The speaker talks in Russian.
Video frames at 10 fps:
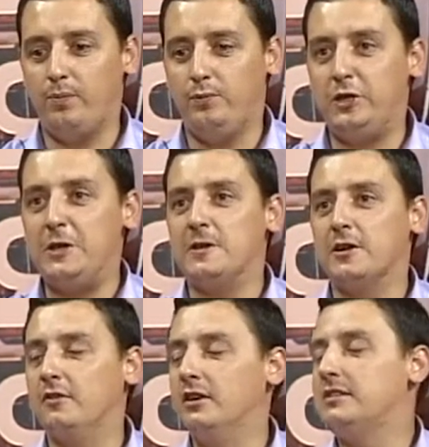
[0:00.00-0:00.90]

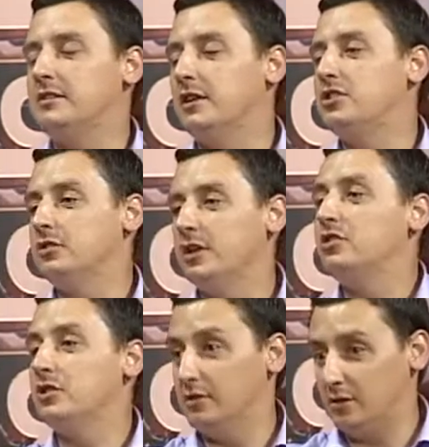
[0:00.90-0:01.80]
тренироваться, нач,
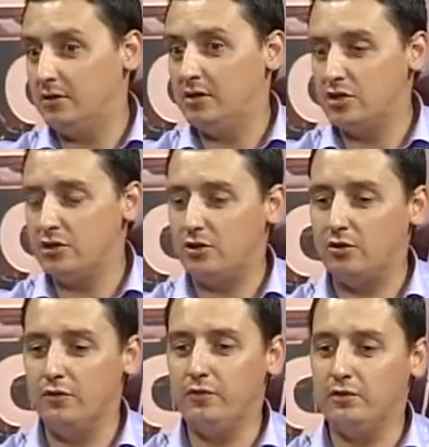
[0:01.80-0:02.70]
начали, начали тренировку